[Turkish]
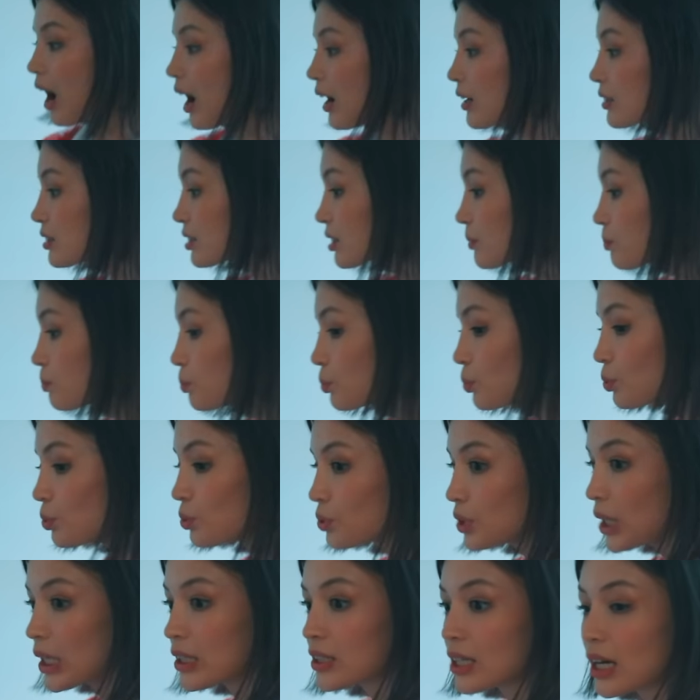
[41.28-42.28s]
Artık
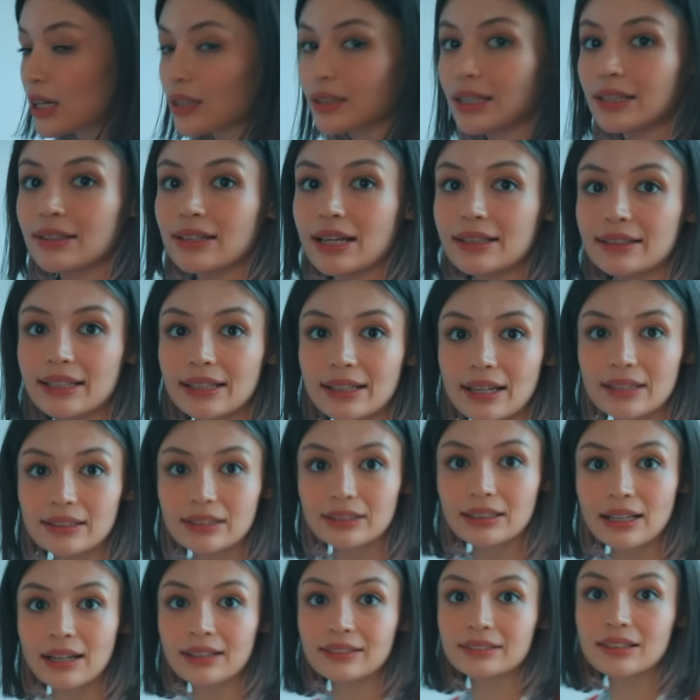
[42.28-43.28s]
bu yatakta ne
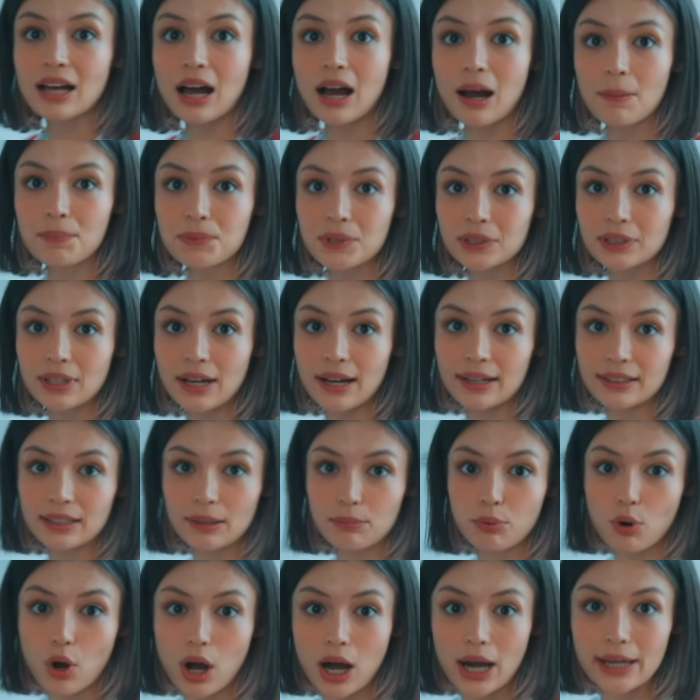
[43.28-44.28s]
denediler, ne yaptılar
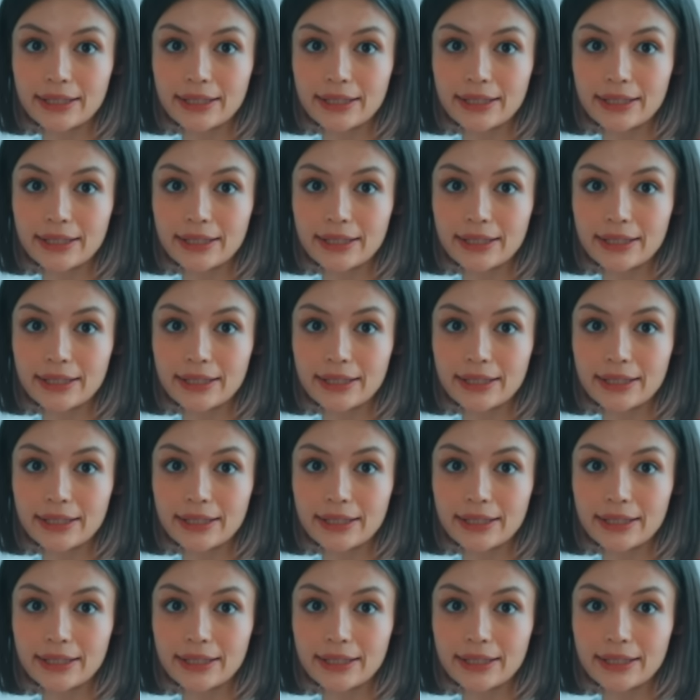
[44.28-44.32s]
da bu